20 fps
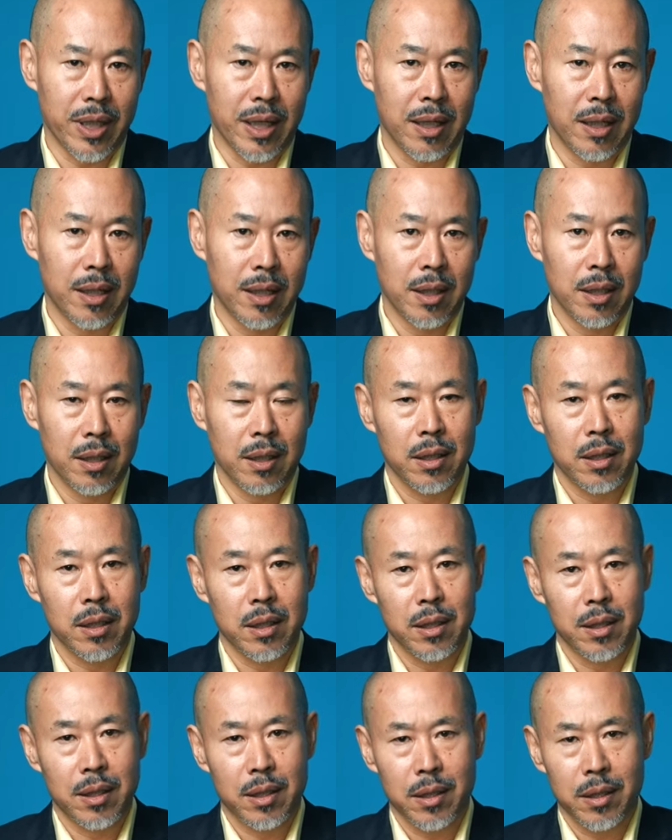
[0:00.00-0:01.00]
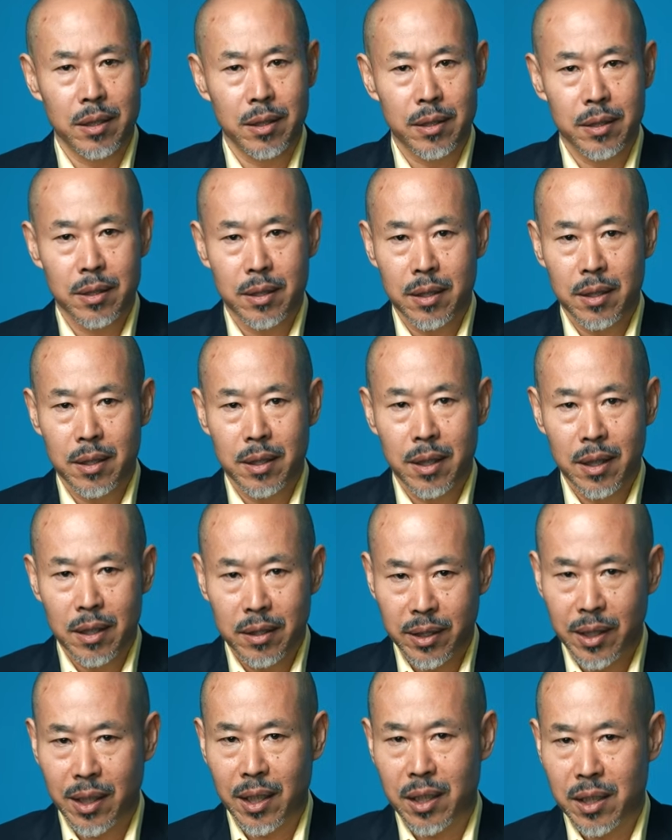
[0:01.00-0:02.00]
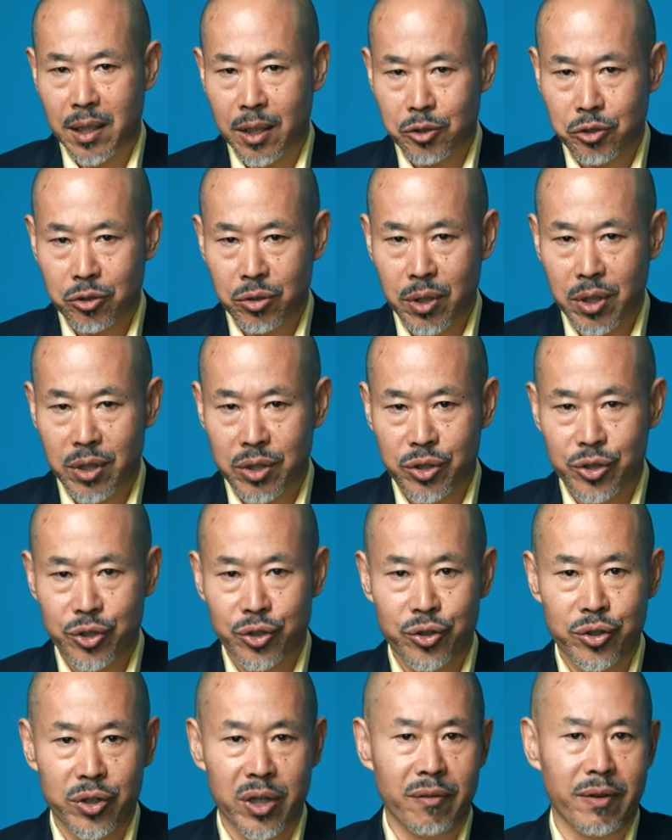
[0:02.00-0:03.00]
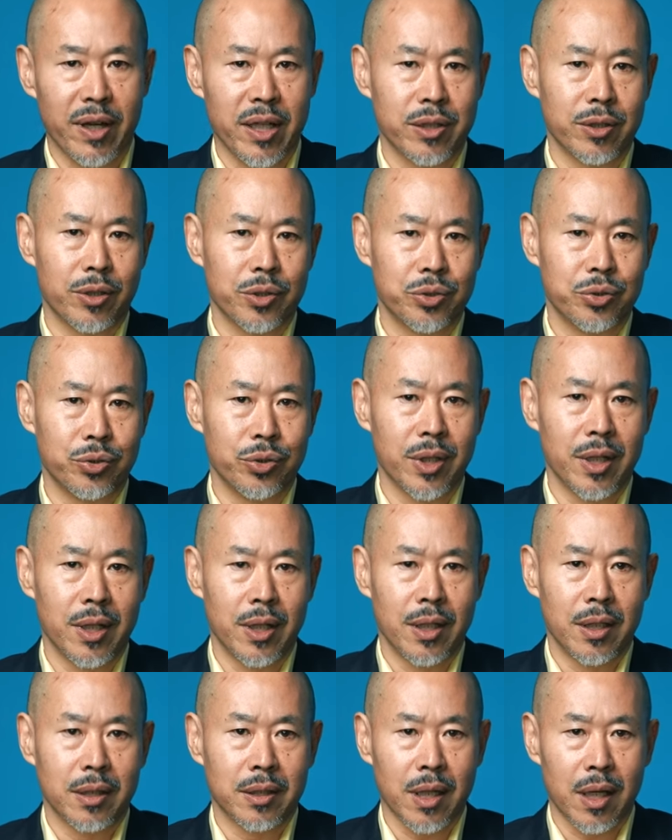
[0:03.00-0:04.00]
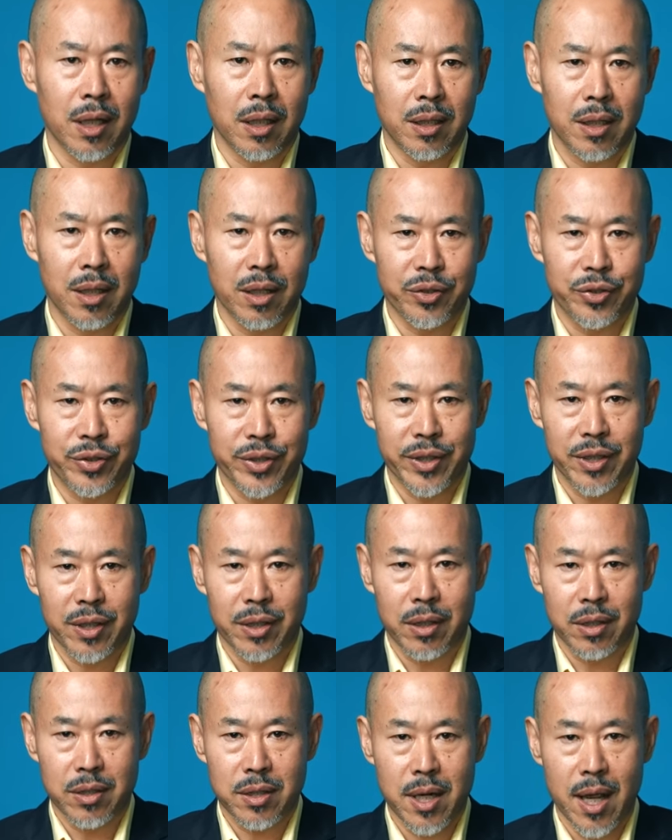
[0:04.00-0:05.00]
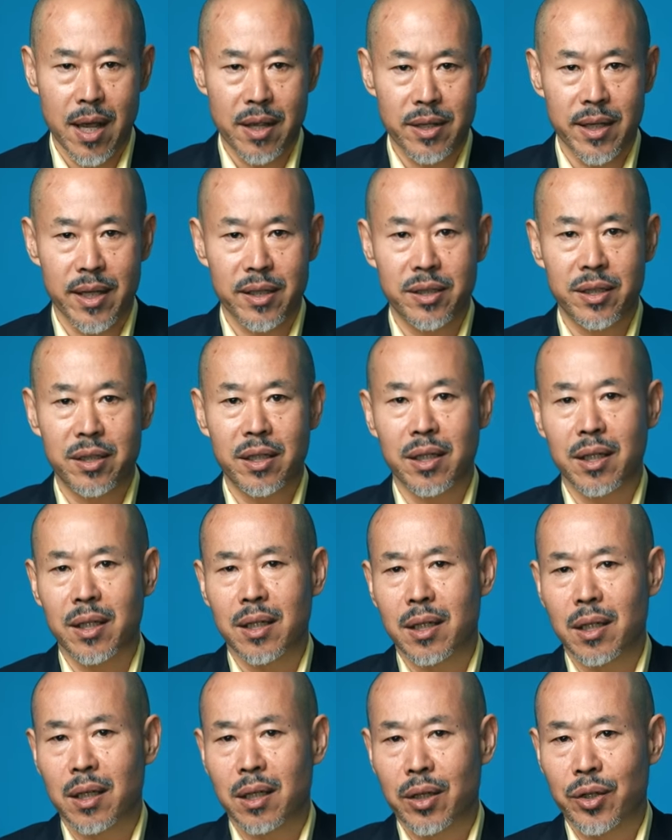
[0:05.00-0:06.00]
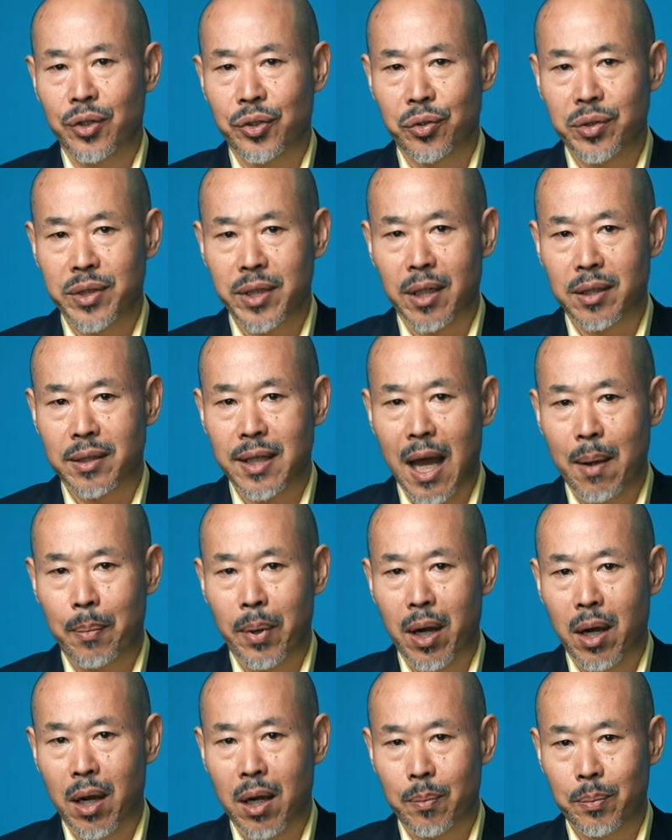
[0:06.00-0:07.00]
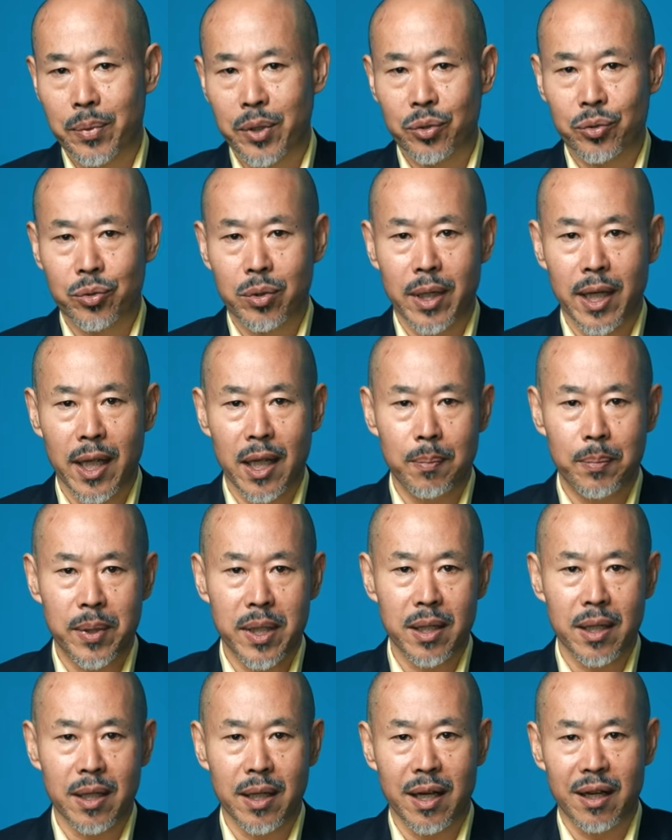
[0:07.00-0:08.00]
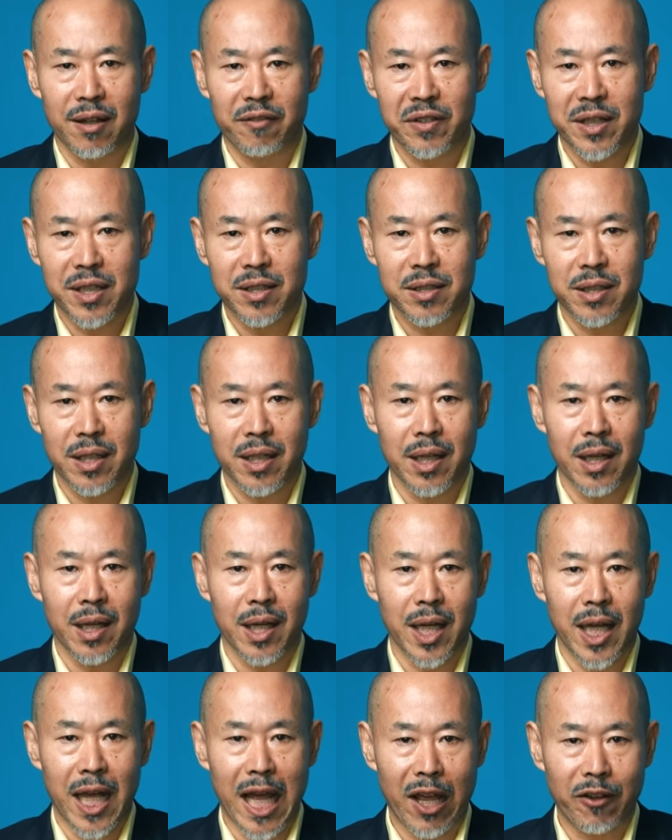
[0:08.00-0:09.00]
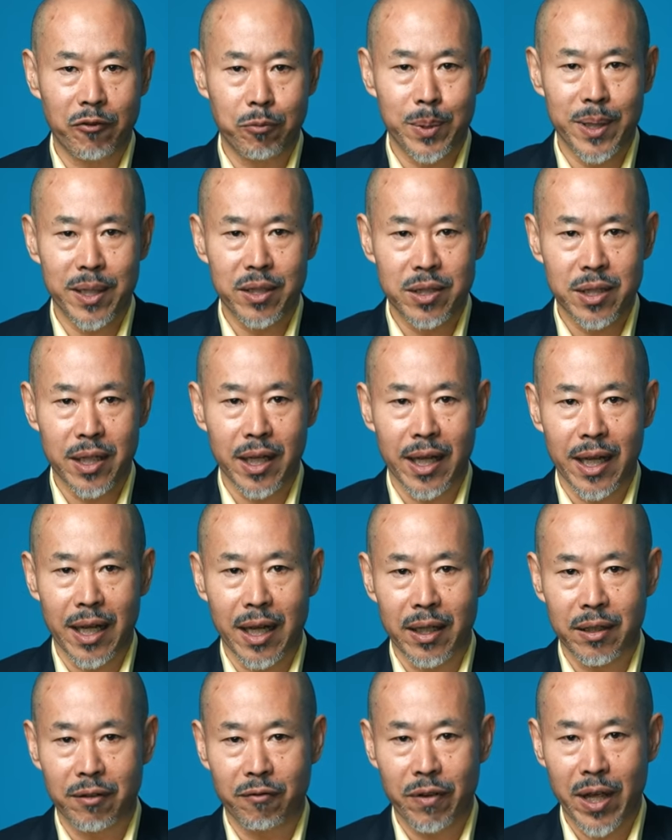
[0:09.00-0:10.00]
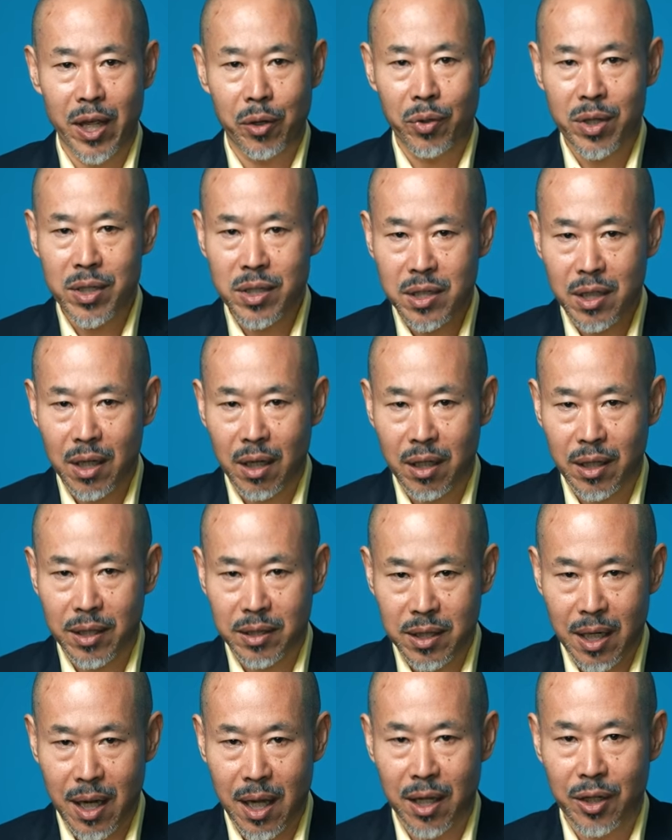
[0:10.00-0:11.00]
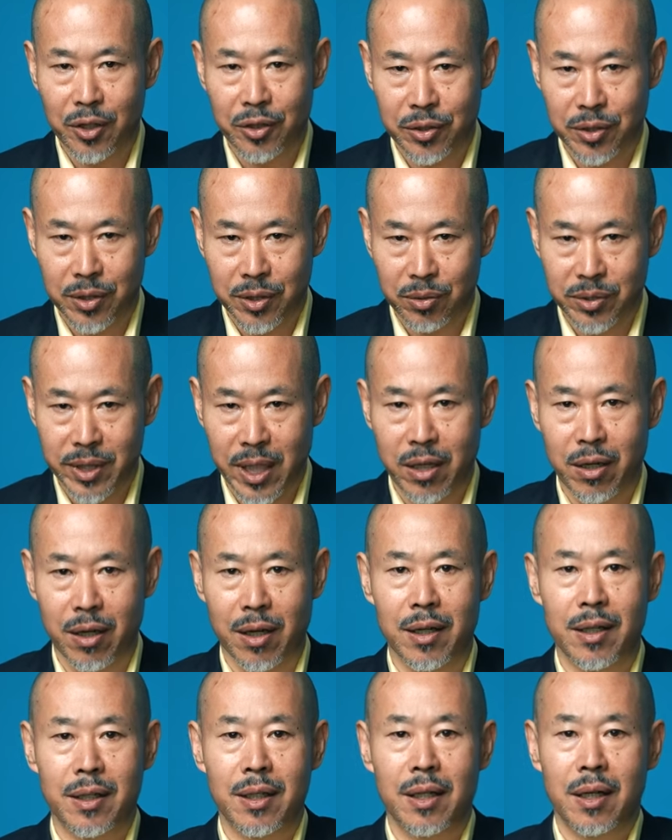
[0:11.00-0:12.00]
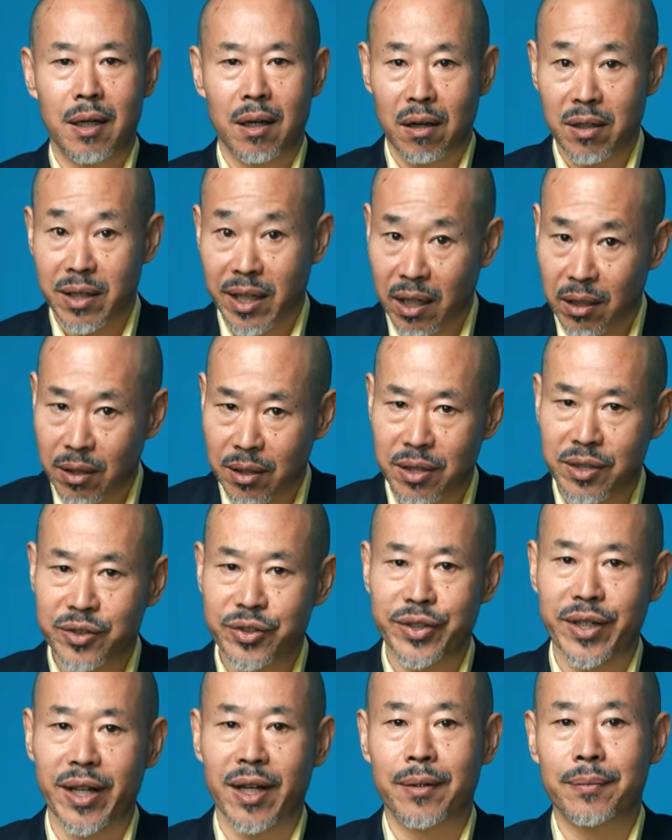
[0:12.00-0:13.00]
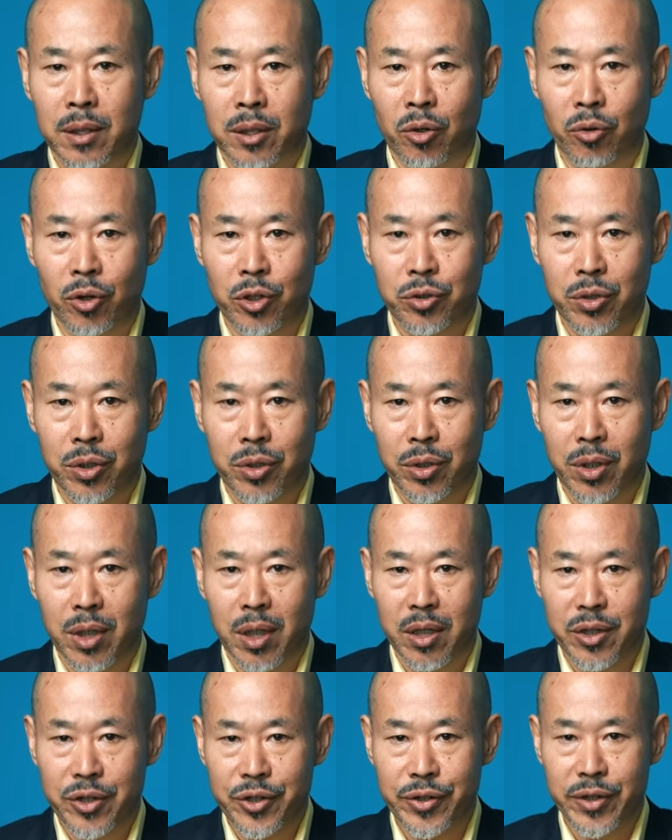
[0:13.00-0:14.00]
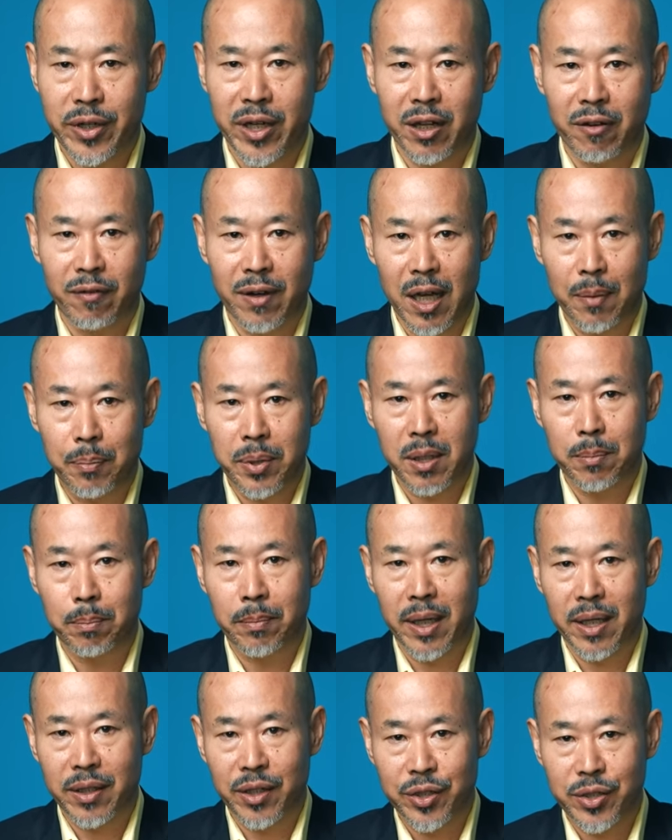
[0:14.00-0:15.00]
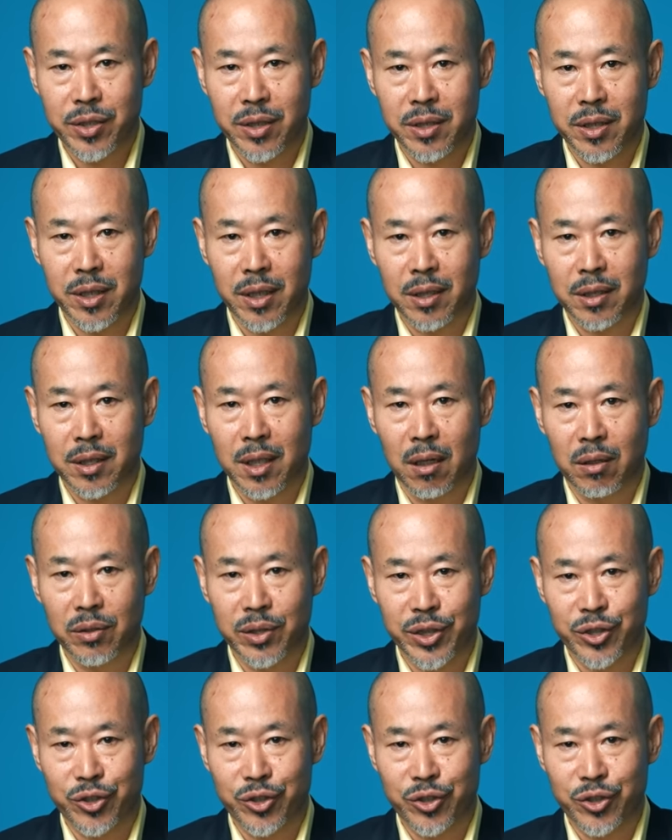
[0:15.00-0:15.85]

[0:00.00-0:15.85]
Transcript: 啊，呃，地理上确实是日内瓦郊区，但更是一个产业基地，有几个大牌，比如 AP 啊、VC 啊、FPJ 啊的外观件的厂。都在这儿，而且还是合资的。等会儿说说日内瓦品牌的设计到底